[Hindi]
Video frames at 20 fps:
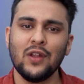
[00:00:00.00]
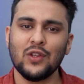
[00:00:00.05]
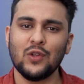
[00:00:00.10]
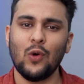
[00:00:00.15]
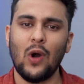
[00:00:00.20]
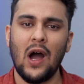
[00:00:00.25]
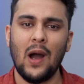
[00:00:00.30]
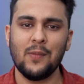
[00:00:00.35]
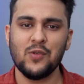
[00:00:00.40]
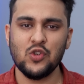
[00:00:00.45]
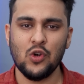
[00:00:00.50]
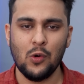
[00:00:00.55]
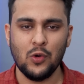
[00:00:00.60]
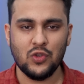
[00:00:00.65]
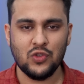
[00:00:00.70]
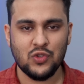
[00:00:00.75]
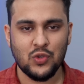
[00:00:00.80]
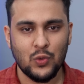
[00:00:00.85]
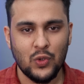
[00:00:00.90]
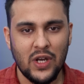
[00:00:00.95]
तो आप जो
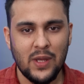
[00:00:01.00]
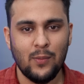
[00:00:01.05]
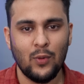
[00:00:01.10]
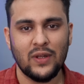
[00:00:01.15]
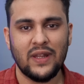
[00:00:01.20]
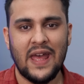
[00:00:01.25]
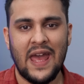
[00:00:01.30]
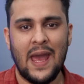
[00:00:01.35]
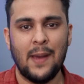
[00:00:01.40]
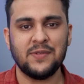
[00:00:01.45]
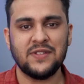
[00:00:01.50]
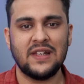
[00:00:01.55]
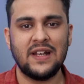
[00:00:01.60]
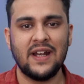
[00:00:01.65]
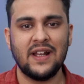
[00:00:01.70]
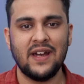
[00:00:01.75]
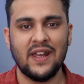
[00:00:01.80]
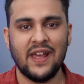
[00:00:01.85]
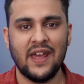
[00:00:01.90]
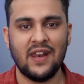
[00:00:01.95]
थोड़ी बहुत ऐप
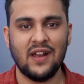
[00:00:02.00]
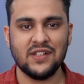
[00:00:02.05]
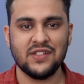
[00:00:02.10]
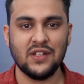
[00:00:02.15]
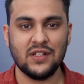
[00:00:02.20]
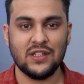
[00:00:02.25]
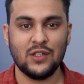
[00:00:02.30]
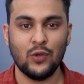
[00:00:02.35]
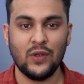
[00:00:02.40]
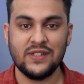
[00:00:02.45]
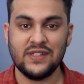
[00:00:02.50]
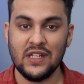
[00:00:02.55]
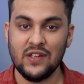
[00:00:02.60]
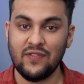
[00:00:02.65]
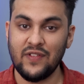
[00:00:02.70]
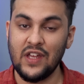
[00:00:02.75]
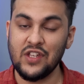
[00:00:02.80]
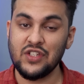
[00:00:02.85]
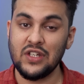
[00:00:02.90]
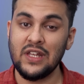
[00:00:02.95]
सेलेक्ट करके रख सकते हो कि
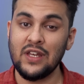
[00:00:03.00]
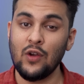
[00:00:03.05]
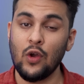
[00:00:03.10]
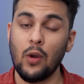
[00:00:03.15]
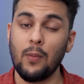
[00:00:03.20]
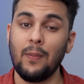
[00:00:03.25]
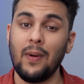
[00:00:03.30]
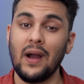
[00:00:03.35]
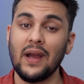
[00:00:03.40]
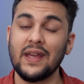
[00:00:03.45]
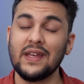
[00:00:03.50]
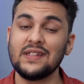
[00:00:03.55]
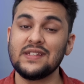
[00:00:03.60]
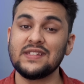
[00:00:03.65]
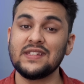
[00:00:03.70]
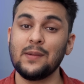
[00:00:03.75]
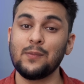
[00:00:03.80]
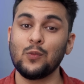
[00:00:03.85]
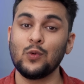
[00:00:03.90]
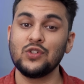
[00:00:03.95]
सिर्फ ये चलेगी और बाकी
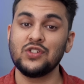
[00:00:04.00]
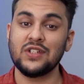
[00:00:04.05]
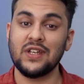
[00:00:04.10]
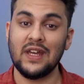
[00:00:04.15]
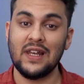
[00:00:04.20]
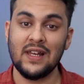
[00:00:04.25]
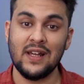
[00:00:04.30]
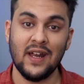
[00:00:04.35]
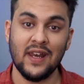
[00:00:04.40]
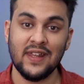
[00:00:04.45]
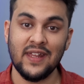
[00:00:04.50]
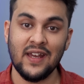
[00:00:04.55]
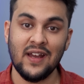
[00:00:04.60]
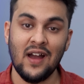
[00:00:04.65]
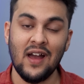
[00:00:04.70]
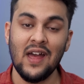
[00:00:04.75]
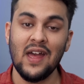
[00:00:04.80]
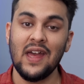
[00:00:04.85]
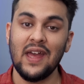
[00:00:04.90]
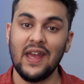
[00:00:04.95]
सब कुछ किल कर
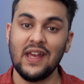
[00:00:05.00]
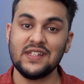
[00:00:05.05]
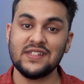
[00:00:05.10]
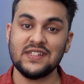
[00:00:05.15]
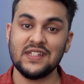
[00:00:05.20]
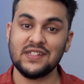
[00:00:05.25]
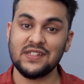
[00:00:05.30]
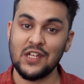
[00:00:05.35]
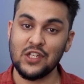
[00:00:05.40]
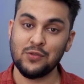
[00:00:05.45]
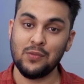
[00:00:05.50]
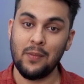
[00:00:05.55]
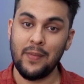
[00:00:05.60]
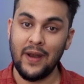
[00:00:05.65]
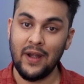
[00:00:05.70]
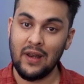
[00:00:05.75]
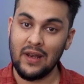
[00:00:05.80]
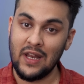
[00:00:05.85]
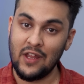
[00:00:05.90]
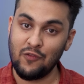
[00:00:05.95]
देगा इससे सच में
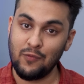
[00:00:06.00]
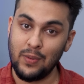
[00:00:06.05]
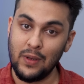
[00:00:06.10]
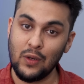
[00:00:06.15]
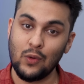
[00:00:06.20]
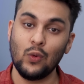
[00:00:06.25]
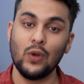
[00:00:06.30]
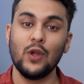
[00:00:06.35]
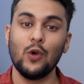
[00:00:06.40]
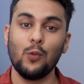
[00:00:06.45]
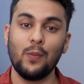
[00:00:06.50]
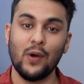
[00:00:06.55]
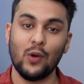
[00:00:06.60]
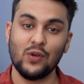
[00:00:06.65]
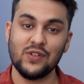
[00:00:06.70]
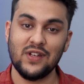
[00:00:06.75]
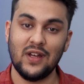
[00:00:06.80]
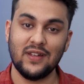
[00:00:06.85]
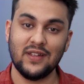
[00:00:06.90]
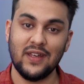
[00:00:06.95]
बैटरी लाइफ बिल्कुल ही ऊपर
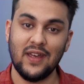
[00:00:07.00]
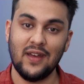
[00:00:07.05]
हो जाती